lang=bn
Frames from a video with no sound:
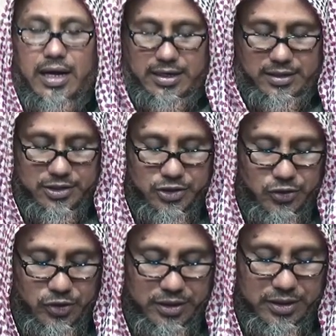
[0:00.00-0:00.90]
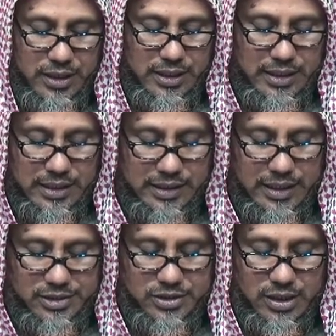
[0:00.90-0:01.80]
আর নিশ্চয়ই এ
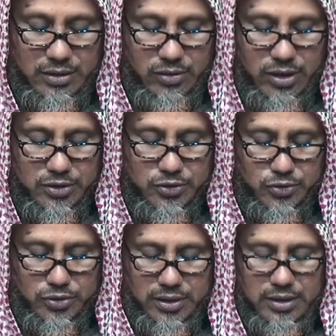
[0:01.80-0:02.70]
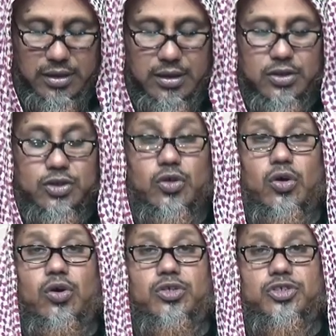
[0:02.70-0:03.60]
কাজ আল্লাহর জন্যে
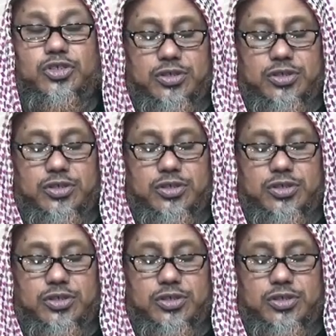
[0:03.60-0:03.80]
সহজ